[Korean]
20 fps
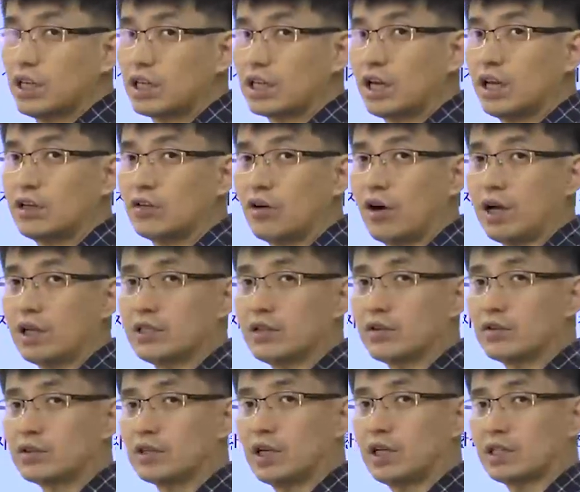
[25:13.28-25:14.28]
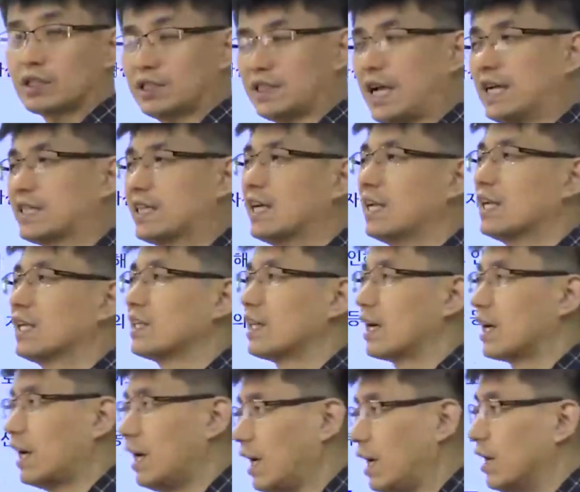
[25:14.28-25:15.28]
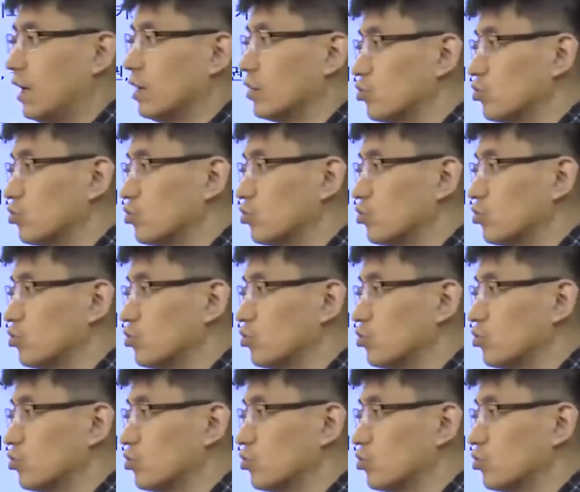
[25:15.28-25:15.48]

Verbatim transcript: 얘기하는 거 아니에요. 그냥 자산에다가